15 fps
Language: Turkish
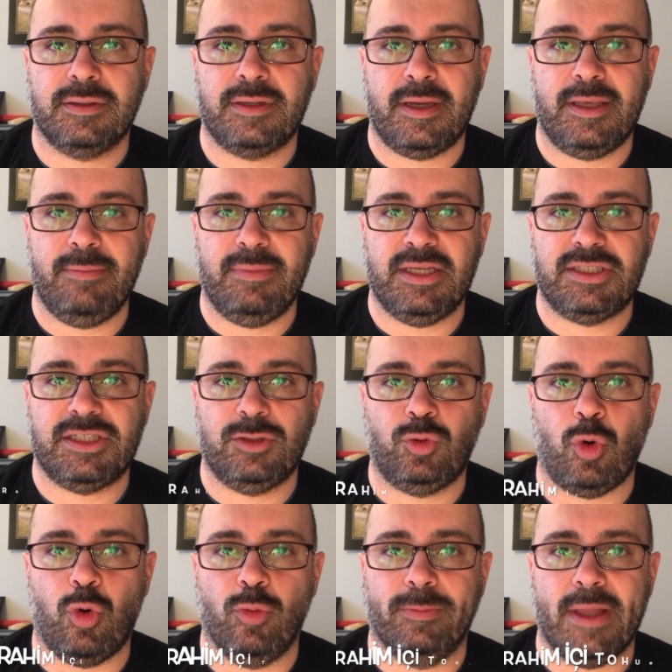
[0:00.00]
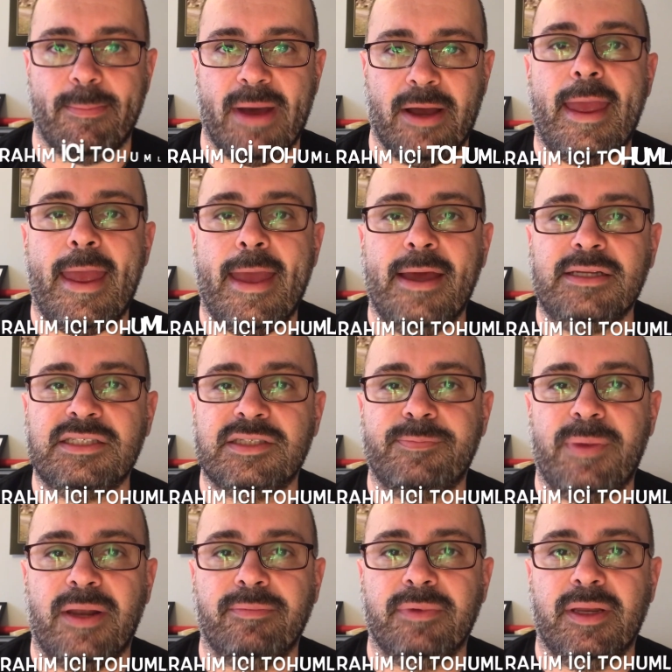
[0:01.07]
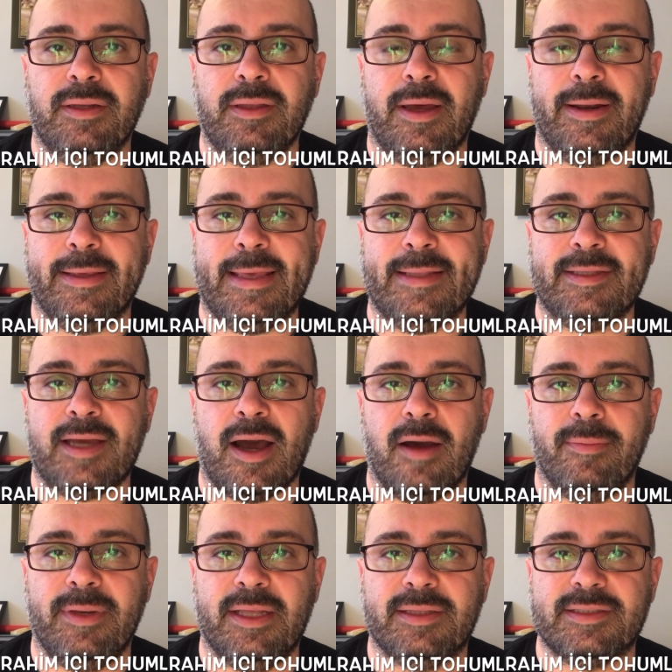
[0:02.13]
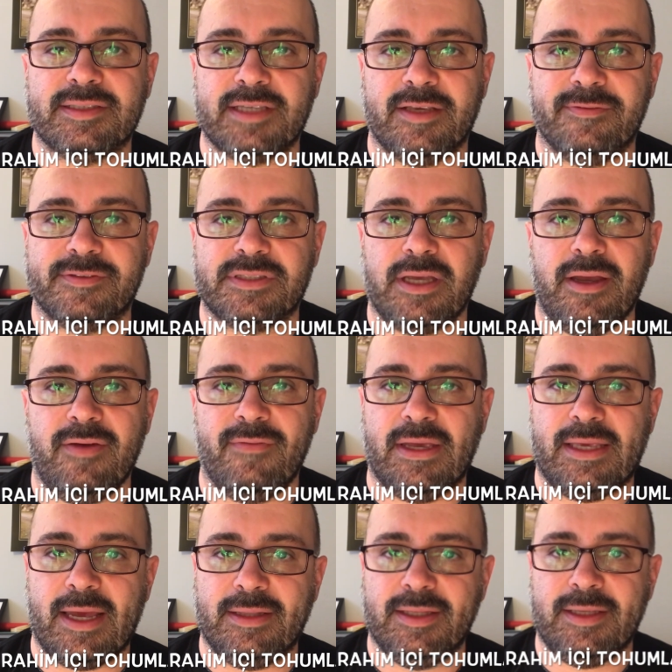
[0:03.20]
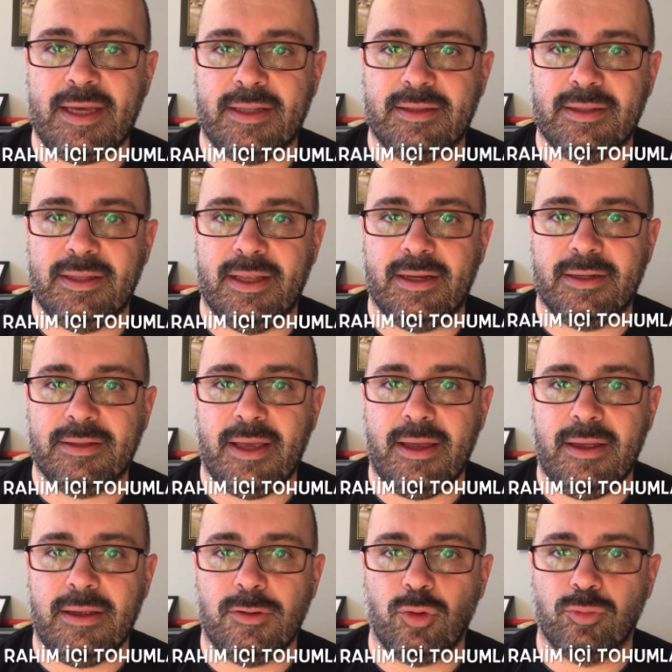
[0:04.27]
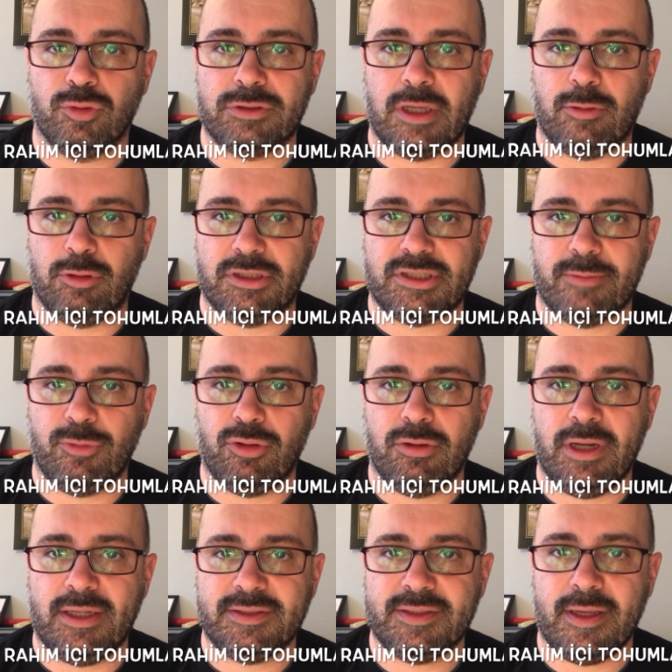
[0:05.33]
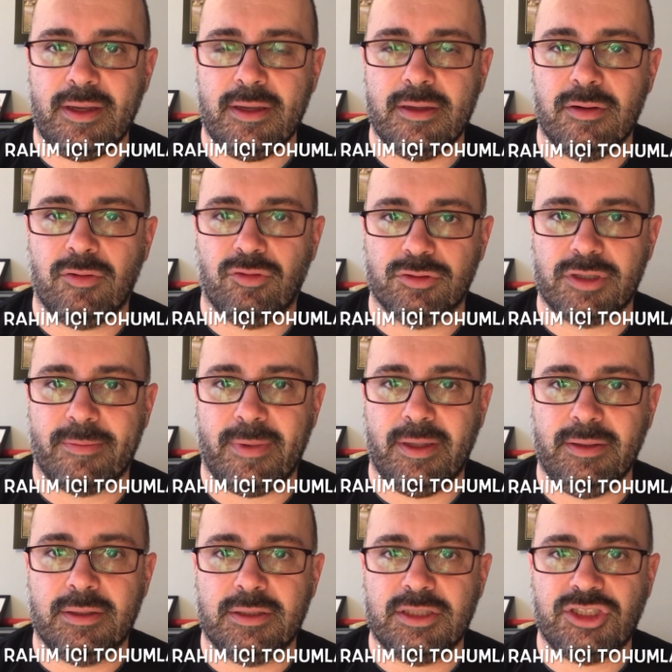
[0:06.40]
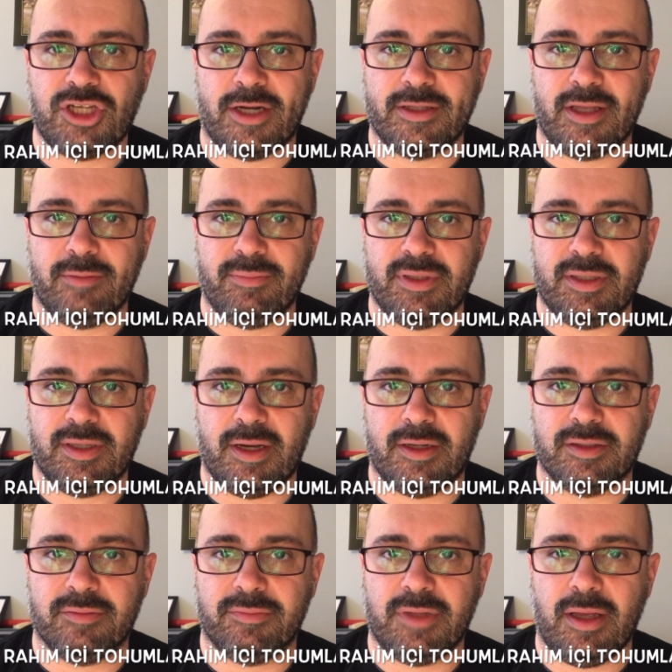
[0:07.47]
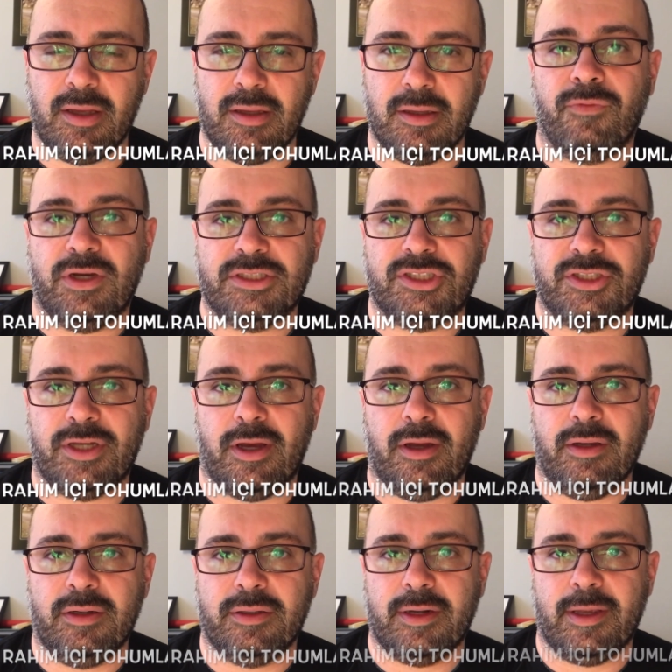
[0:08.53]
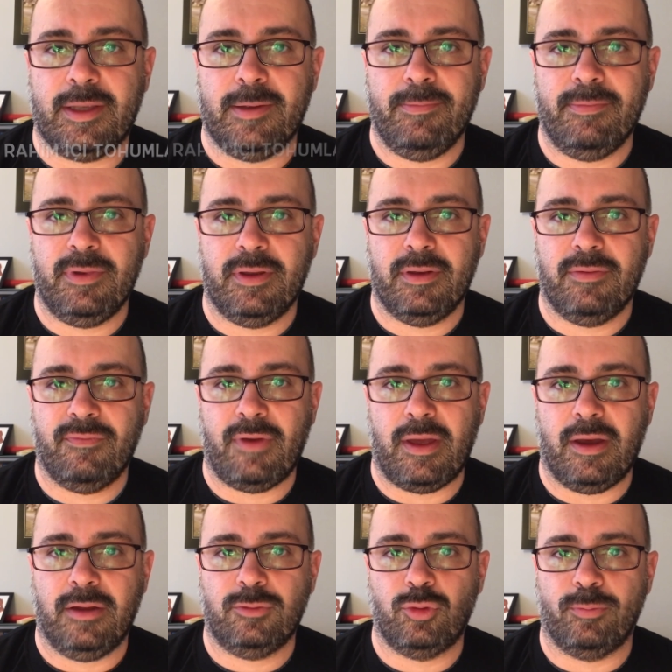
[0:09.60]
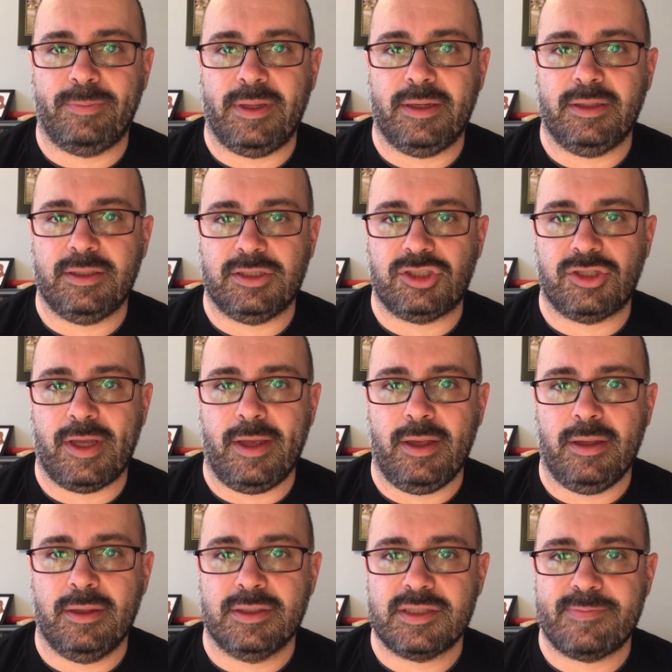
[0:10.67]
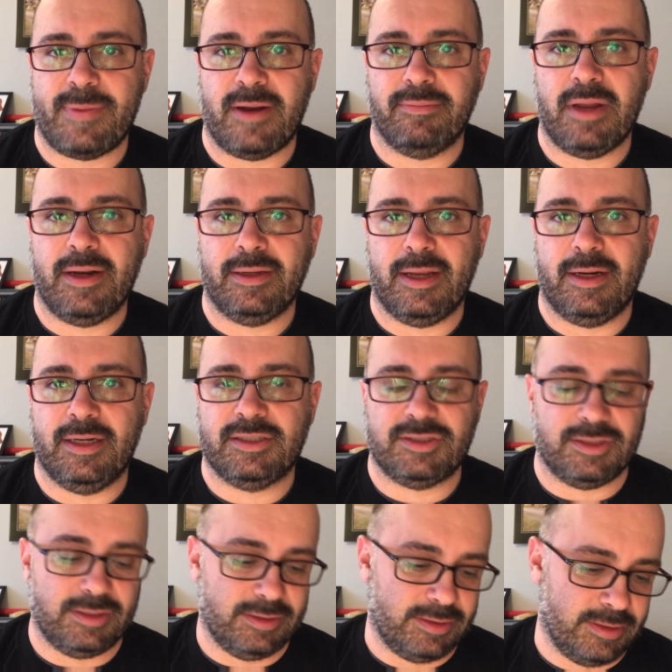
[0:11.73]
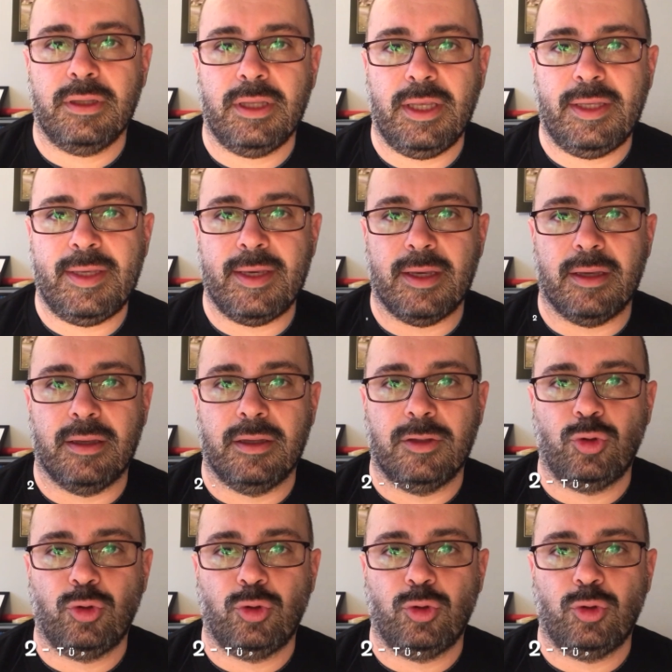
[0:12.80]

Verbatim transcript: Rahim içi tohumlama. Eğer spermlerin hareket kabiliyeti zayıfsa ve kendi kendilerine yumurtaya ulaşamıyorlarsa o zaman dışarıdan bir yardımla vajina, rahim veya tüplerin içine spermler yerleştirilir. 2.